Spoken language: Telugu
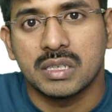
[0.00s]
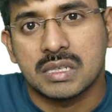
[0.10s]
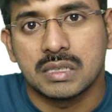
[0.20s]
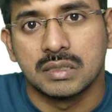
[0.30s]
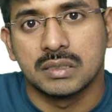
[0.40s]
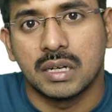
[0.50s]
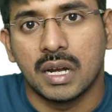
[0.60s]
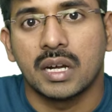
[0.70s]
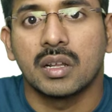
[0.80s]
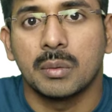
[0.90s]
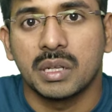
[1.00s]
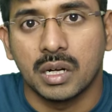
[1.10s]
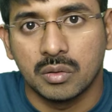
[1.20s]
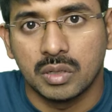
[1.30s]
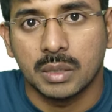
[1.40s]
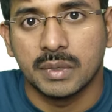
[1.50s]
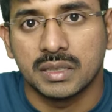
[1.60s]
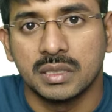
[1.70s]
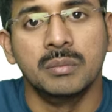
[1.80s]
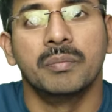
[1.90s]
జస్ట్ అన్నట్లుగా మీరు అనుకుంటే
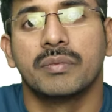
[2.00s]
మాత్రం